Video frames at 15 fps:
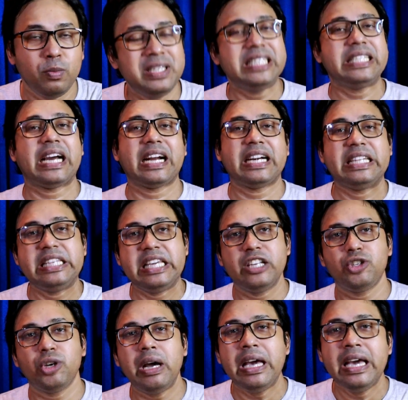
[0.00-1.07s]
তুমি যে টাকাটি
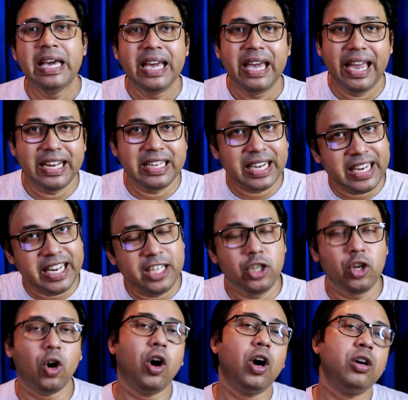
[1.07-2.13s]
দিয়েছ এই টাকার
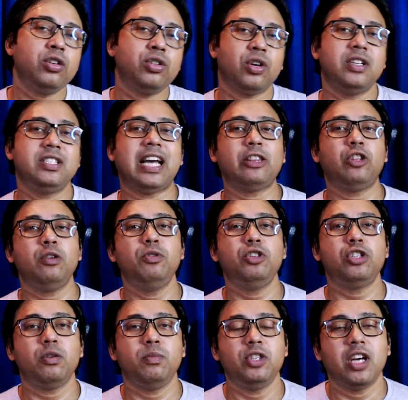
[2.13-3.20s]
একটি অংশ জাতীয়
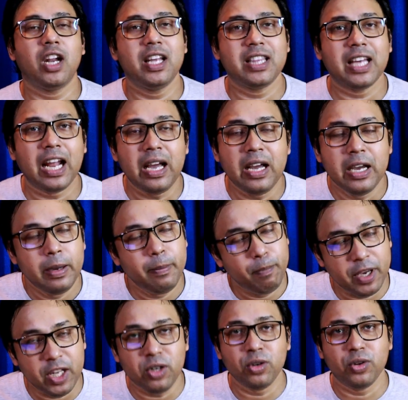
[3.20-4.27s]
বিশ্ববিদ্যালয়ে তারা
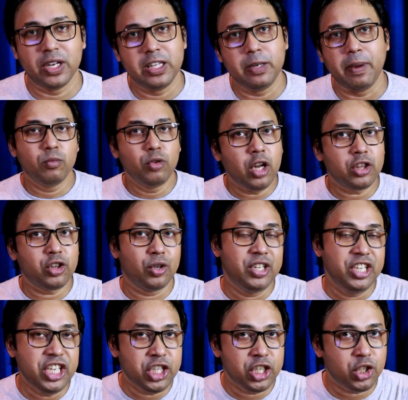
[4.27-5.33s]
প্রেরণ করে দিবে মূলত
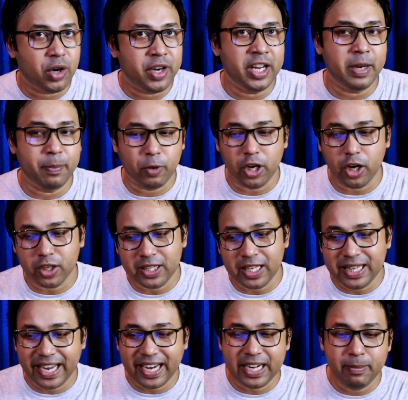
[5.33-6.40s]
নিশ্চয়নের পরে
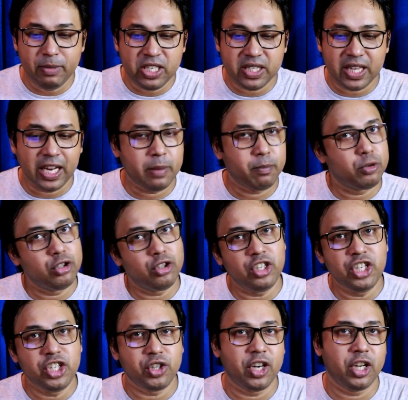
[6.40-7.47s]
অর্থাৎ এখানে বিশ তারিখ পর্যন্ত
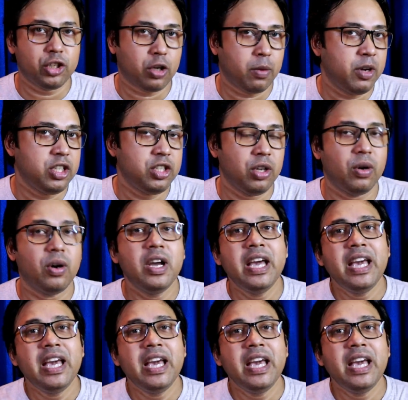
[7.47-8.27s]
নিশ্চয়নের সময় ছিল